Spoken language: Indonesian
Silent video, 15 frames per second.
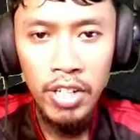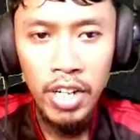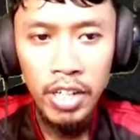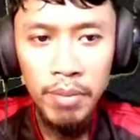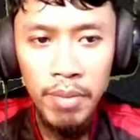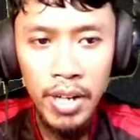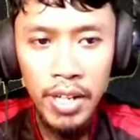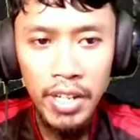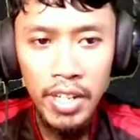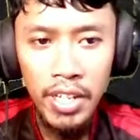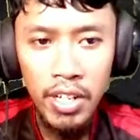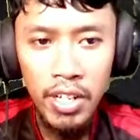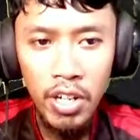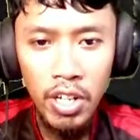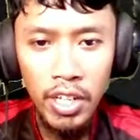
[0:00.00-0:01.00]
udah
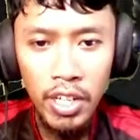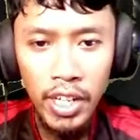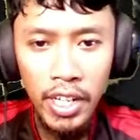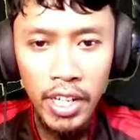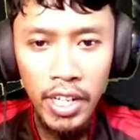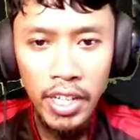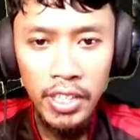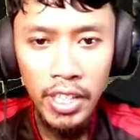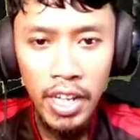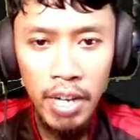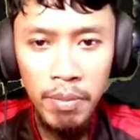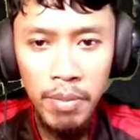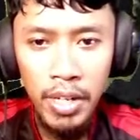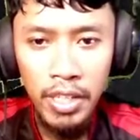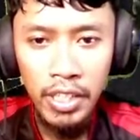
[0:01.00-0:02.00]
kemari oke
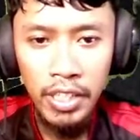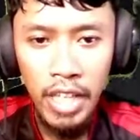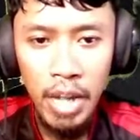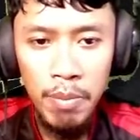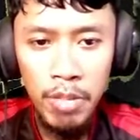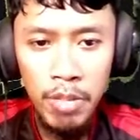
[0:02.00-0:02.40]
saya aman kita